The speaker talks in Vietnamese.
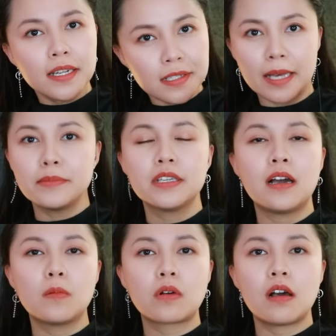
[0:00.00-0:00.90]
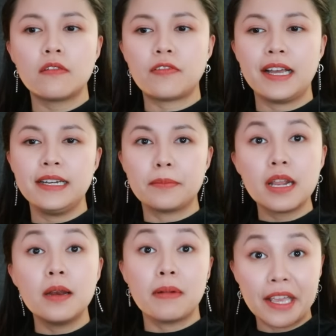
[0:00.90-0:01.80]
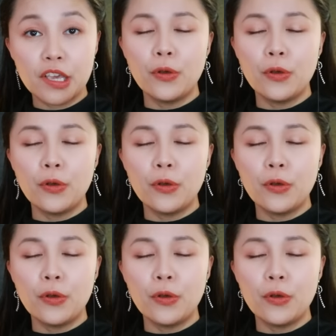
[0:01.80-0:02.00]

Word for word: ít lắm chứ không có phải lặp đi lặp lại